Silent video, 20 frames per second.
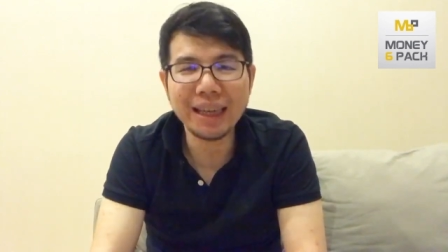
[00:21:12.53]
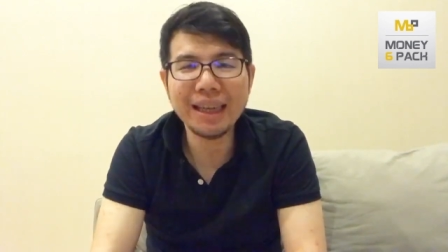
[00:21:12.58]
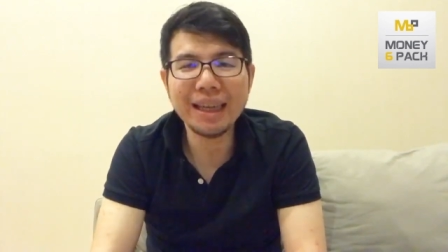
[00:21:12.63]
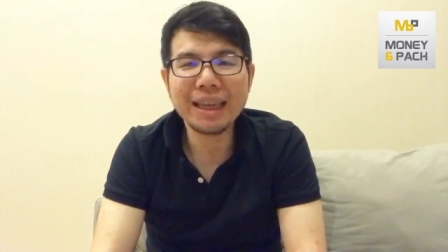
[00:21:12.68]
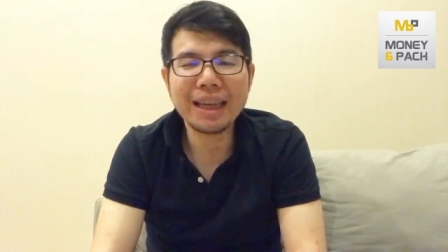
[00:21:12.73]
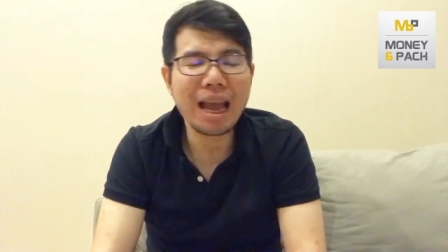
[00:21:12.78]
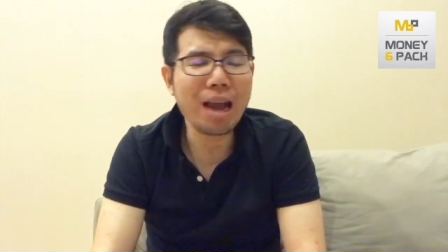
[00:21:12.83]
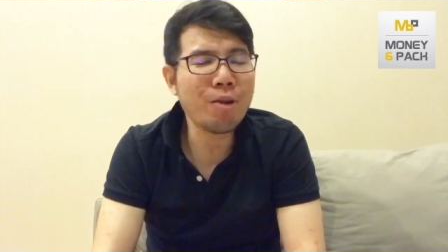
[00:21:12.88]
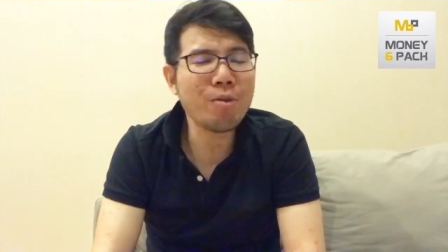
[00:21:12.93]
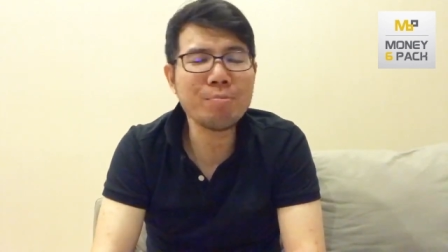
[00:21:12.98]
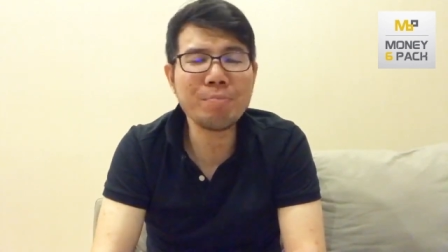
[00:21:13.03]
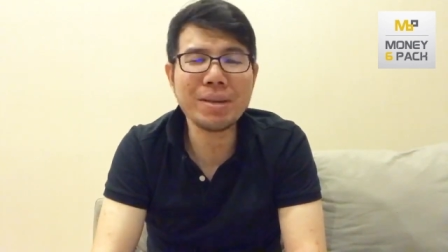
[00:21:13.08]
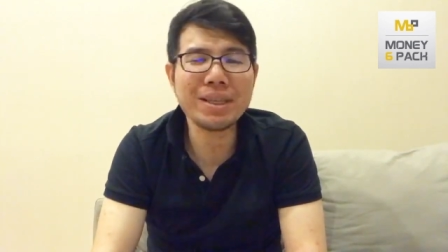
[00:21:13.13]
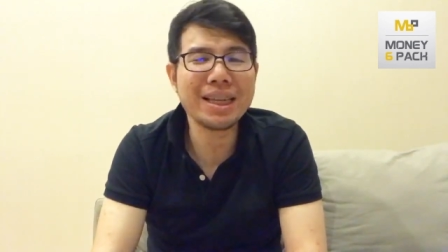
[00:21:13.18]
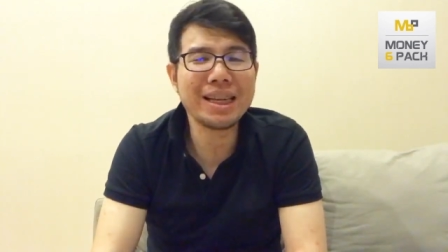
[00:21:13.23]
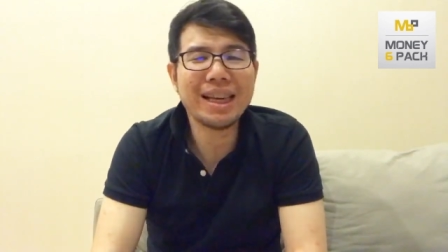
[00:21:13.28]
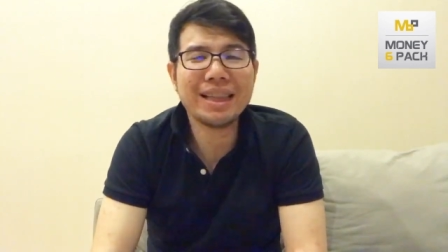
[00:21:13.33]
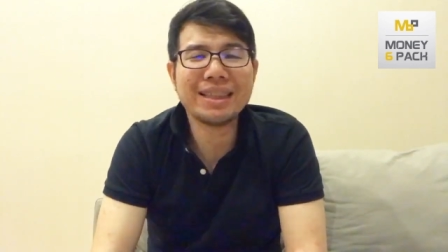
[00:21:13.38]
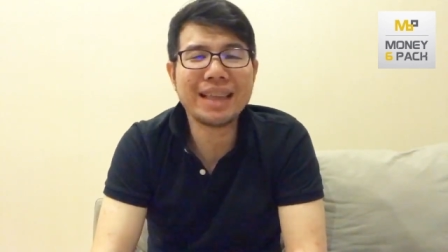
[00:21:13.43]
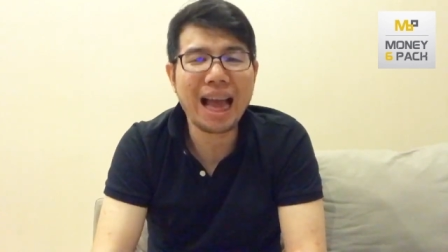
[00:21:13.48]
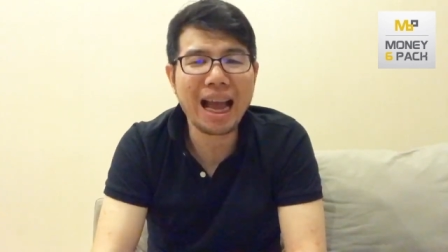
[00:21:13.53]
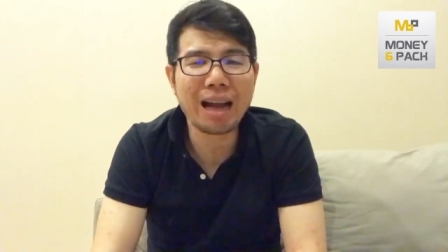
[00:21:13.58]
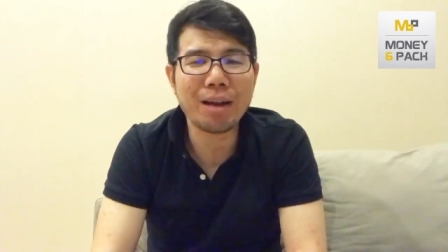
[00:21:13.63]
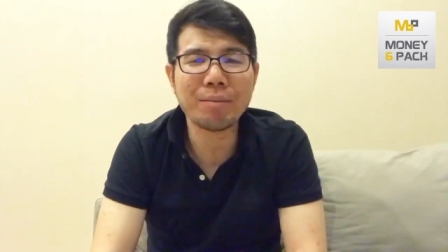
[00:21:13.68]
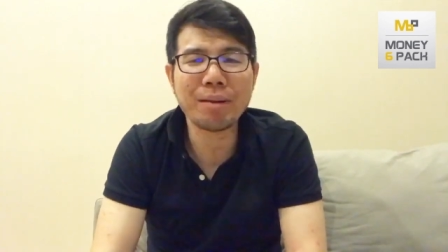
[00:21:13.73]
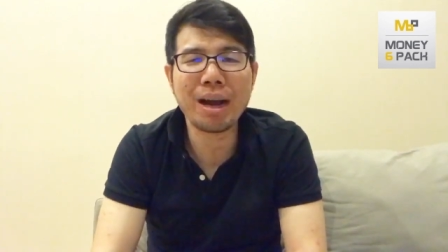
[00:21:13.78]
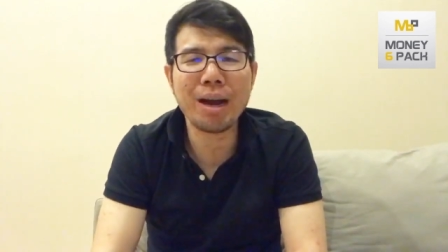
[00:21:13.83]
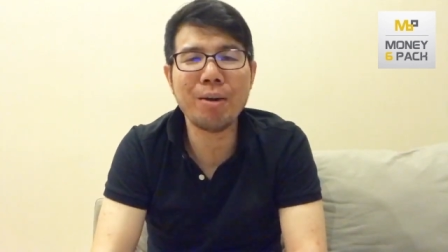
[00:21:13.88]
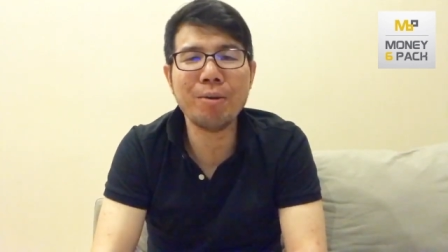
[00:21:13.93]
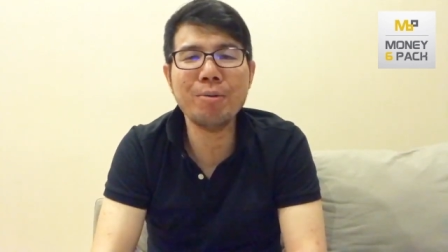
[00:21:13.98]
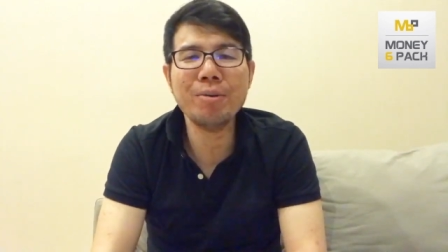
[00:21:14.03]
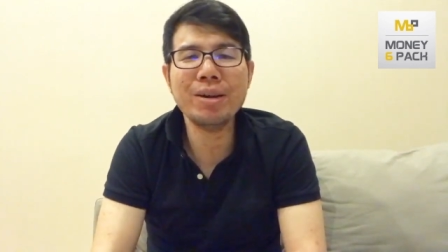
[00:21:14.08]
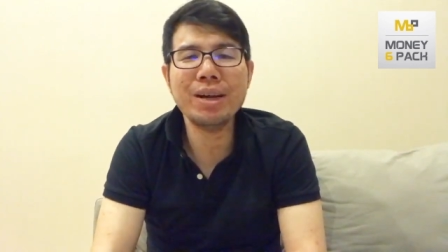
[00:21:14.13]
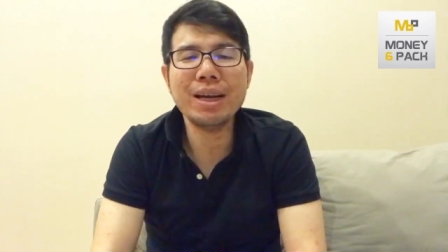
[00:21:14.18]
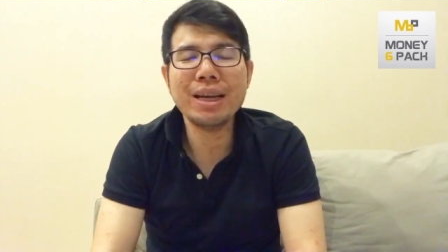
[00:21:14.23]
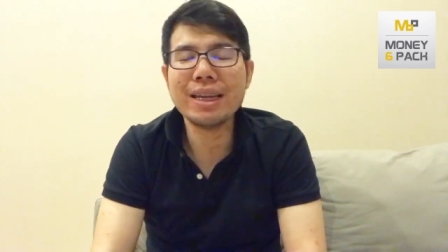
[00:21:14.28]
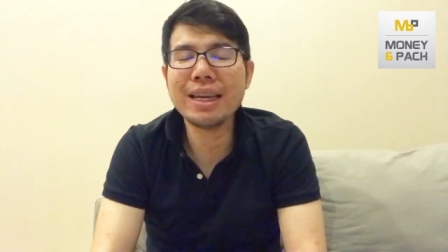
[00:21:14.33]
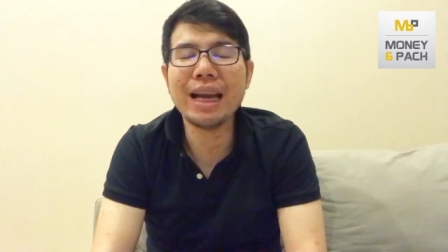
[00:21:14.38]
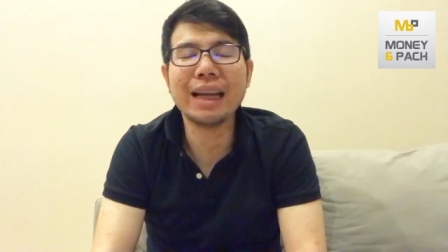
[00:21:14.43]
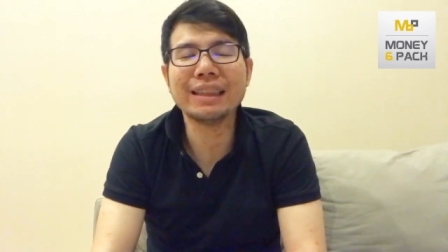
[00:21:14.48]
แค่คุณไปเจรจากับเขา
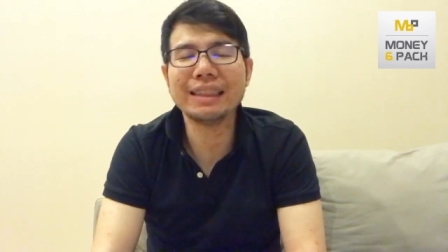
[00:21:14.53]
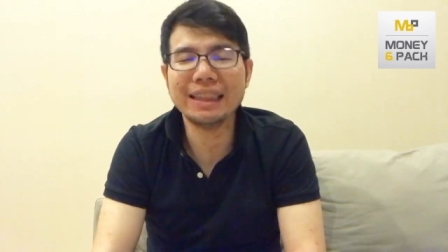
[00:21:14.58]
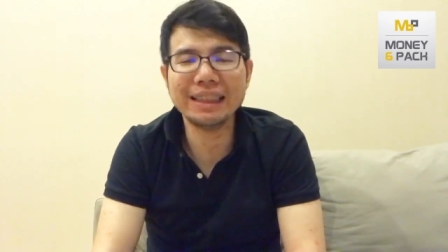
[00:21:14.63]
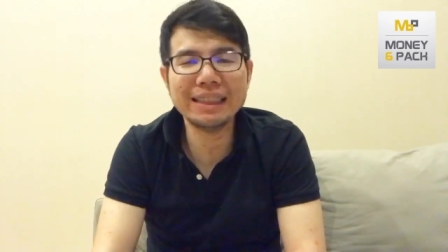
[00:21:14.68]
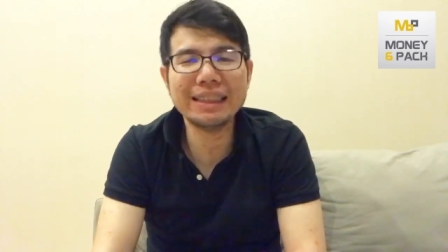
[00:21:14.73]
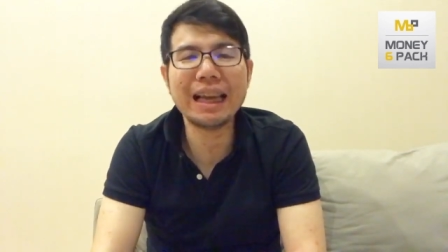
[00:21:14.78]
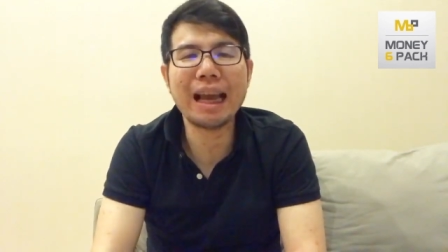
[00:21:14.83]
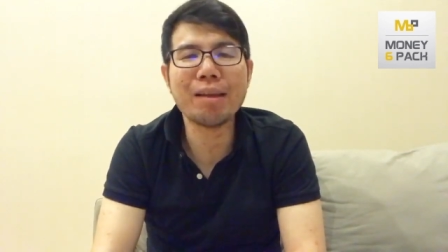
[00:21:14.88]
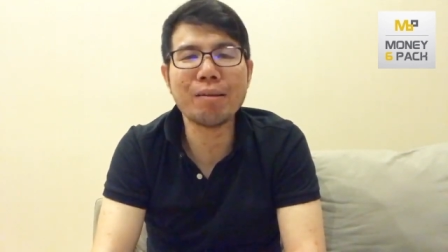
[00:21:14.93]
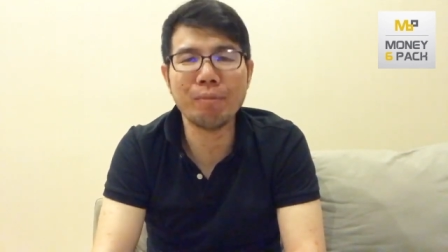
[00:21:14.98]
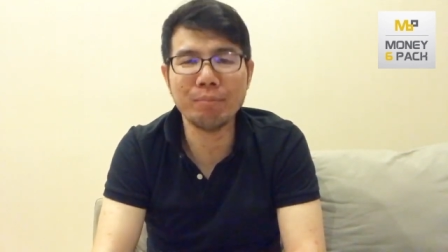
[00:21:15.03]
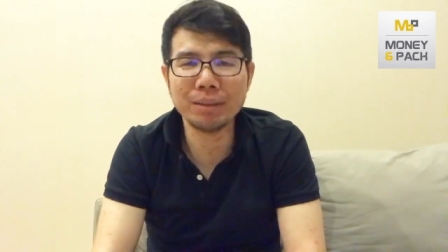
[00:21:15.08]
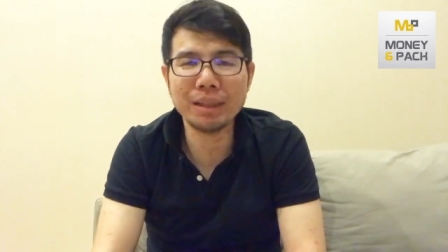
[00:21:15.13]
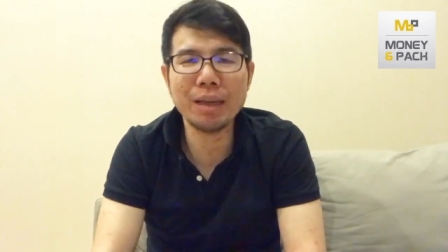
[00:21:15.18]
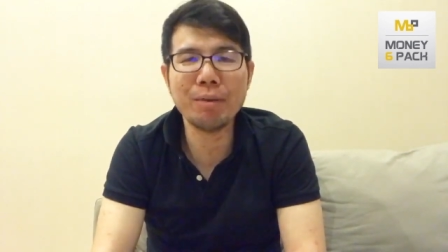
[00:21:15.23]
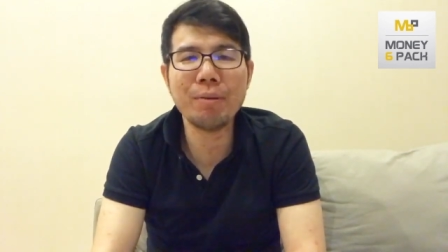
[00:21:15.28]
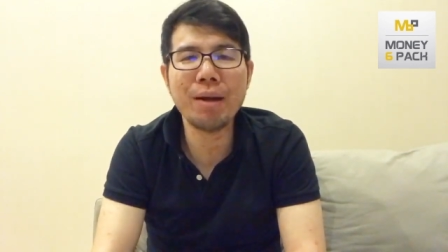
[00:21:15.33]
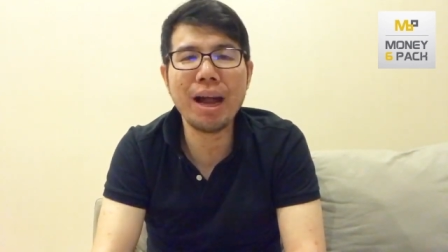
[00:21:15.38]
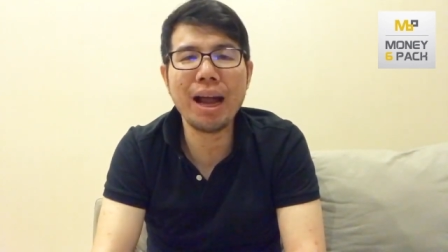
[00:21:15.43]
อย่างจริงใจผมเชื่อว่า